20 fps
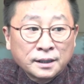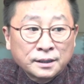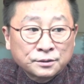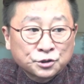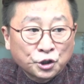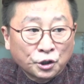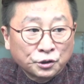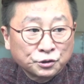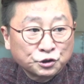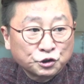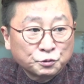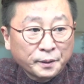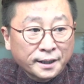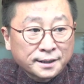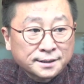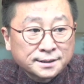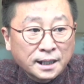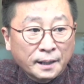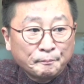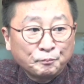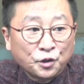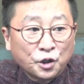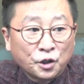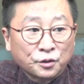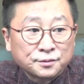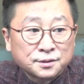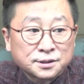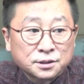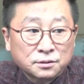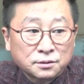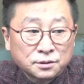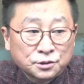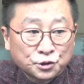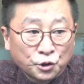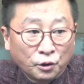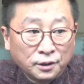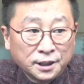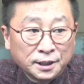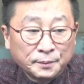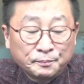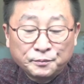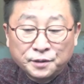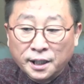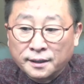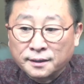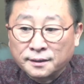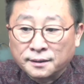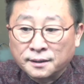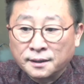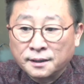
1903년 설립된